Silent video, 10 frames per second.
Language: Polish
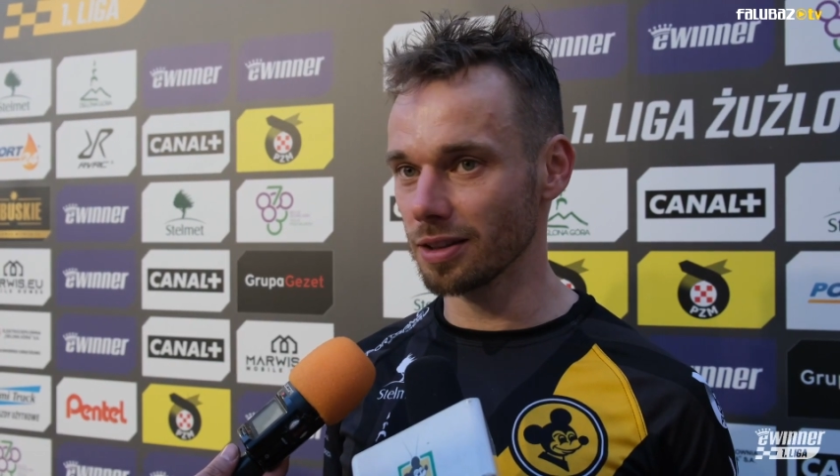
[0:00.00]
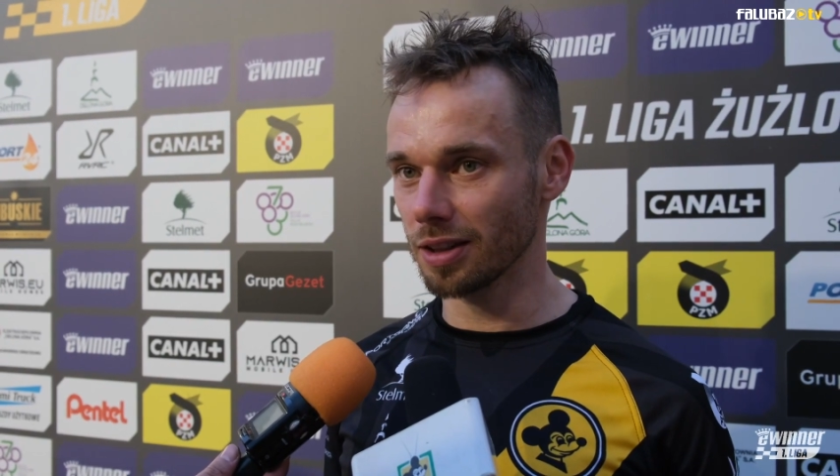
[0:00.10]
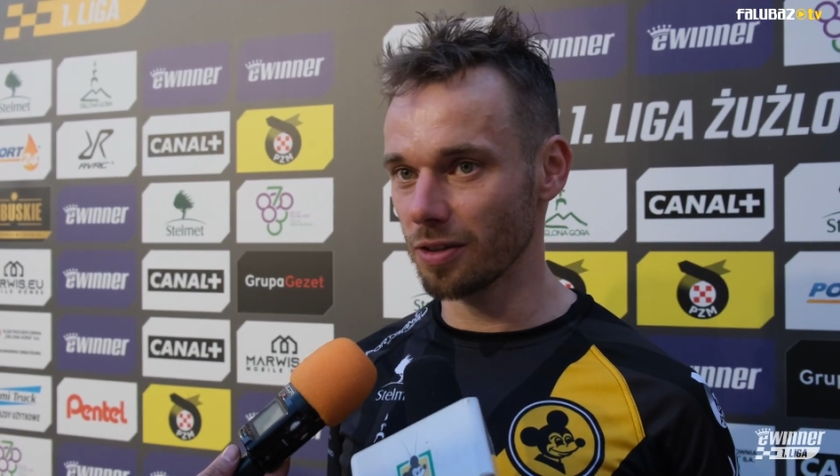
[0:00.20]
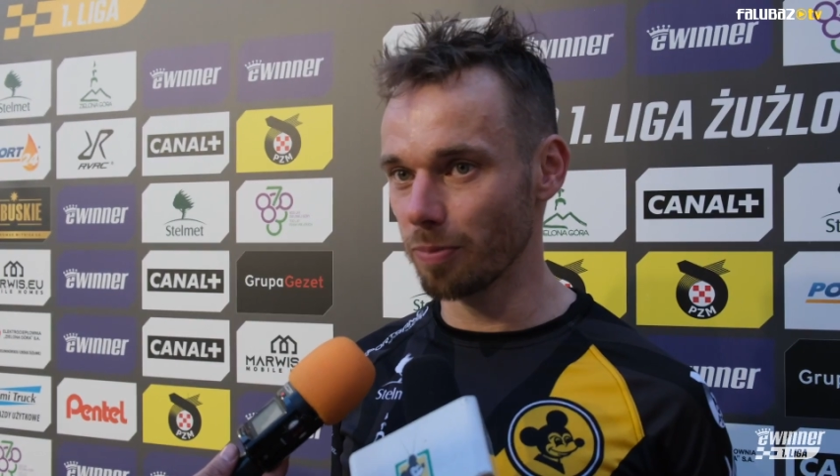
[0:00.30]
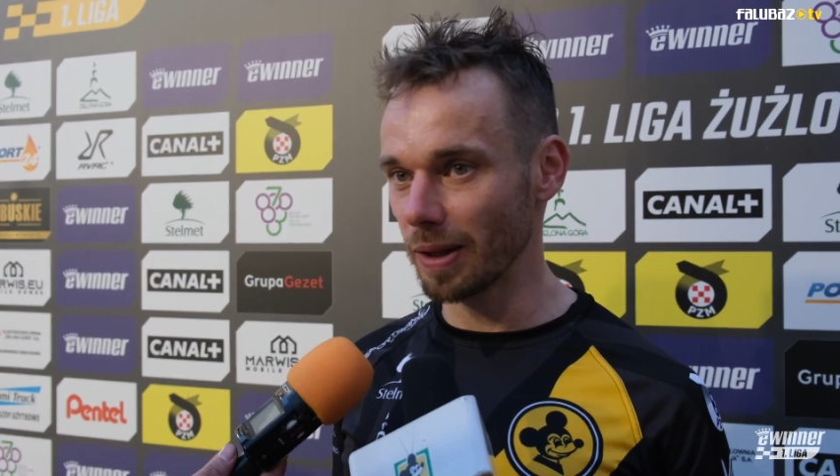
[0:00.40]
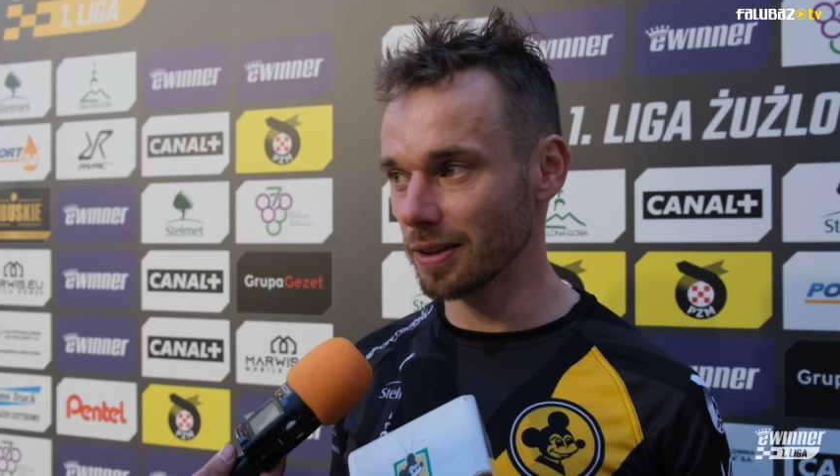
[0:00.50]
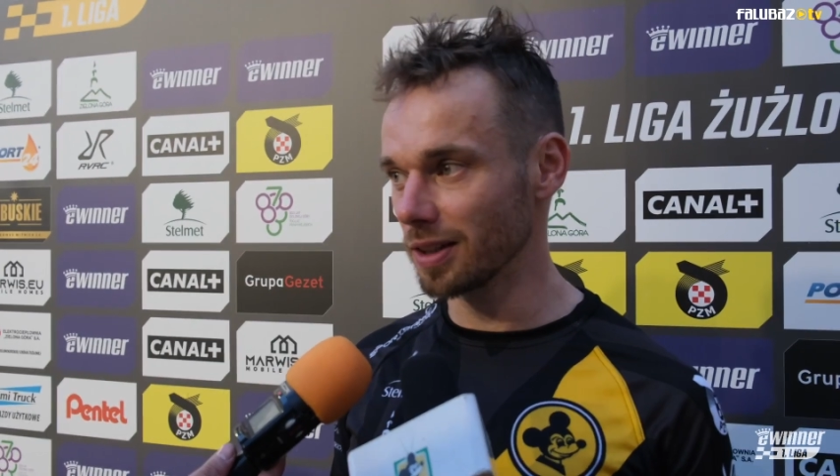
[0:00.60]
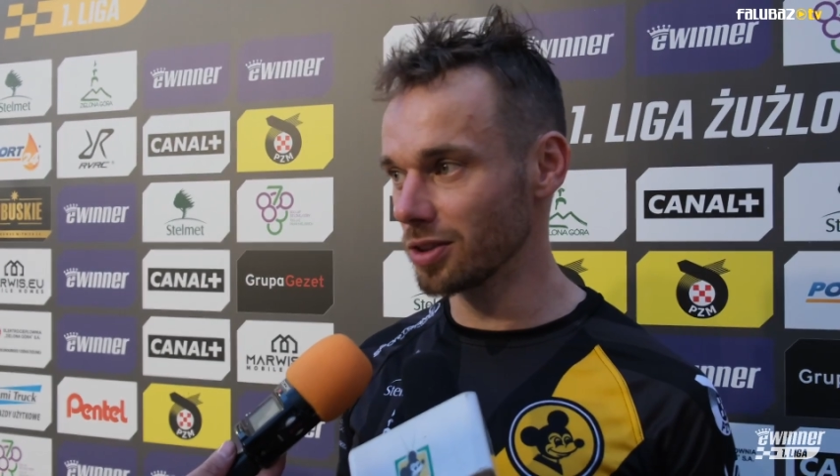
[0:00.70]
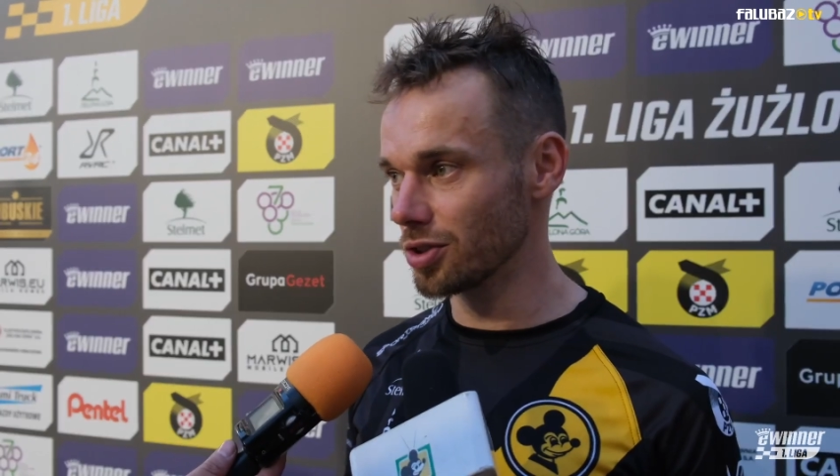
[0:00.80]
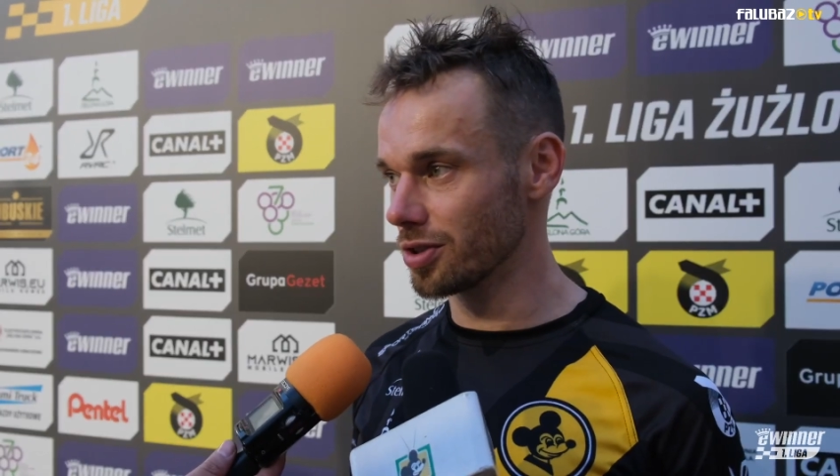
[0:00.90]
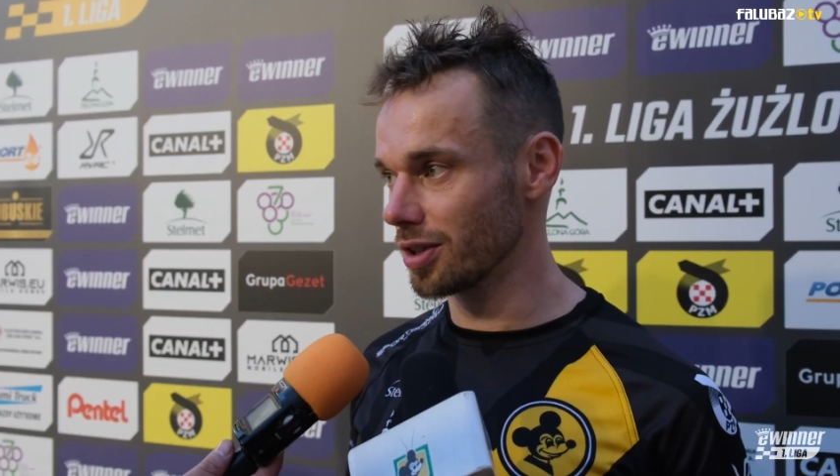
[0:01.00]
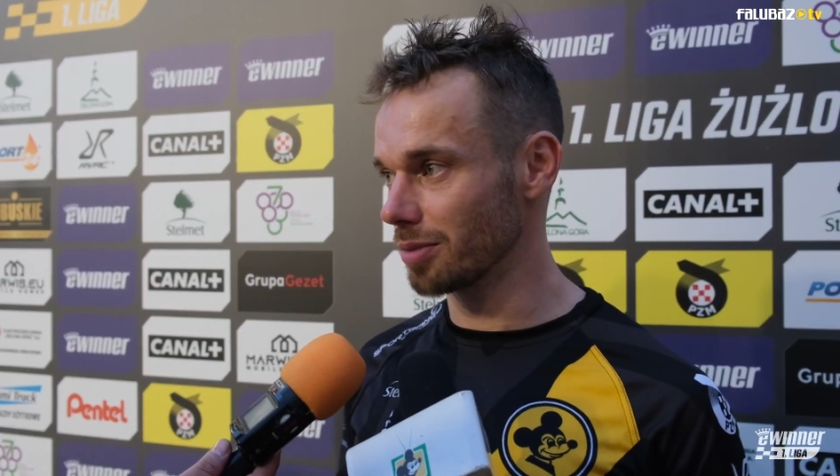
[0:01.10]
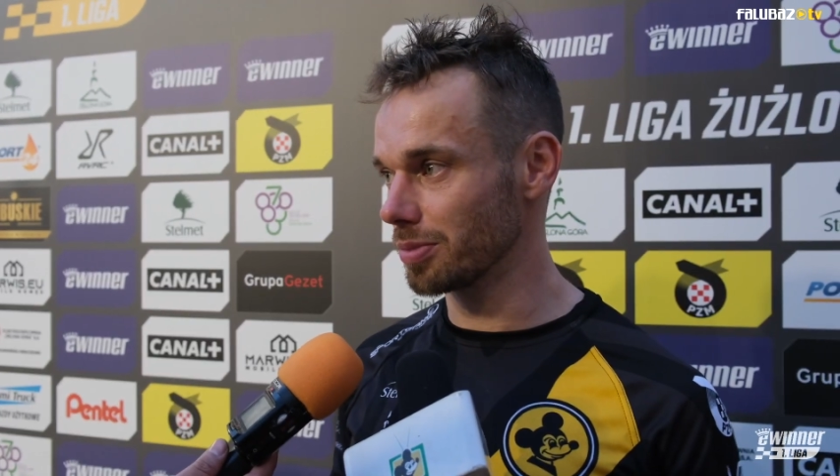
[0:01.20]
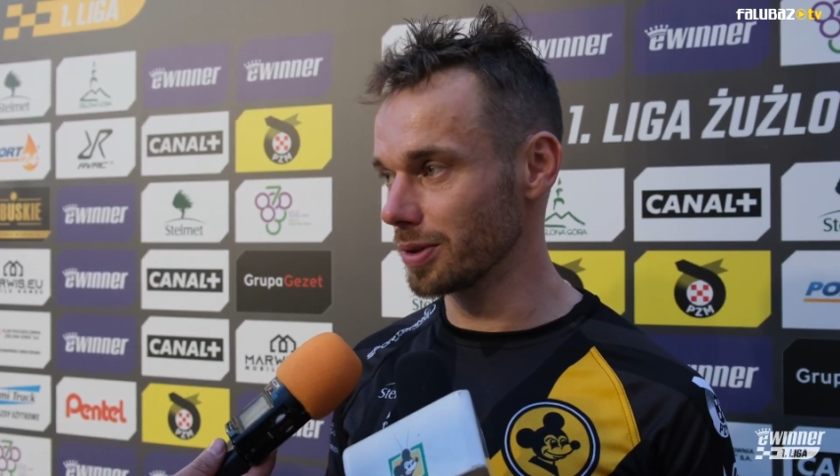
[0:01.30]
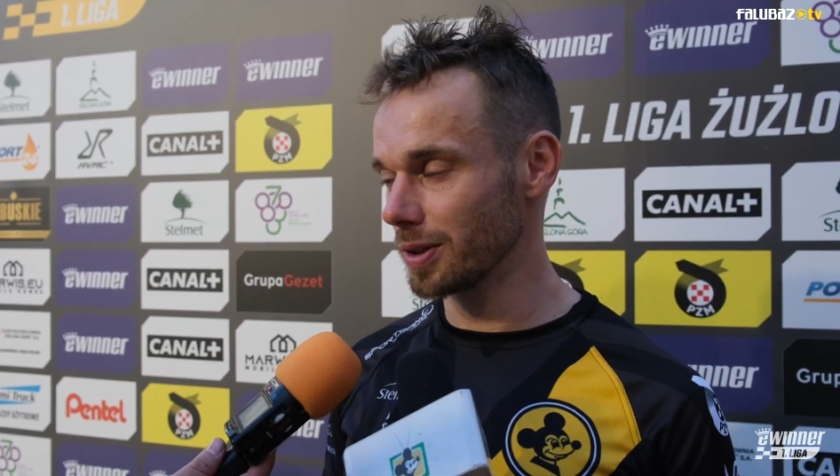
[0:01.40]
taka wpadka też
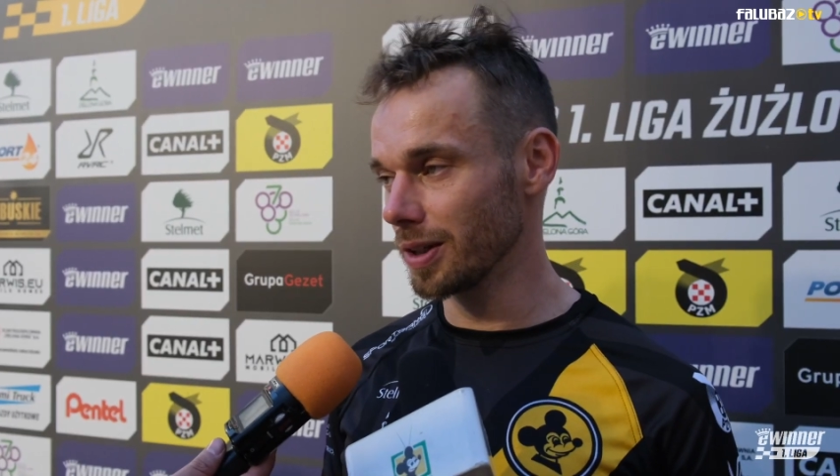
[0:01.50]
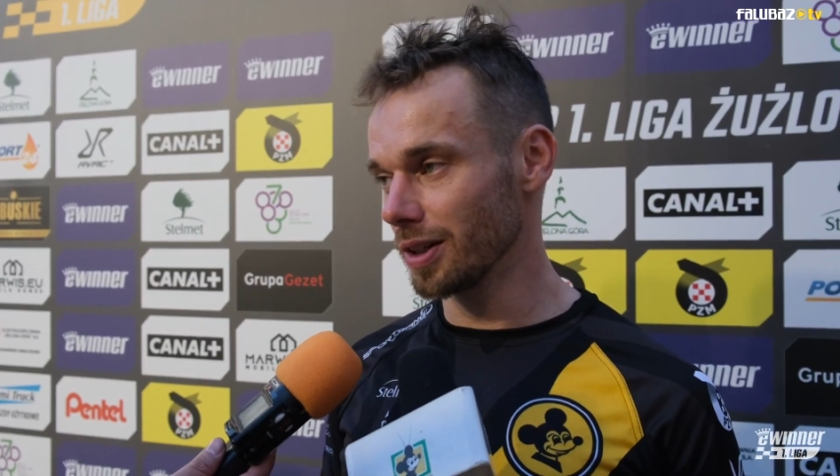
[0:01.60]
jakby